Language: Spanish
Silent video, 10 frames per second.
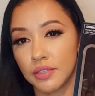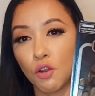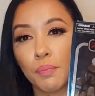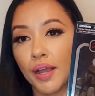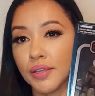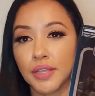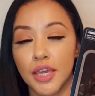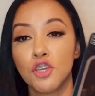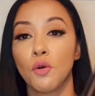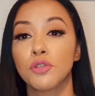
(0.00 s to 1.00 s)
Lo pagas
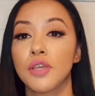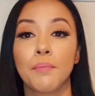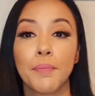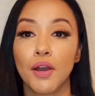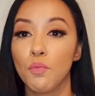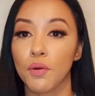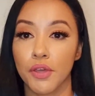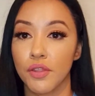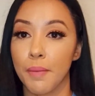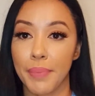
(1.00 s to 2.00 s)
ahí, yo siempre pago por
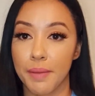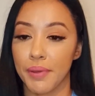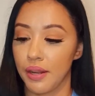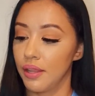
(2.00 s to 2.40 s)
medio de PayPal.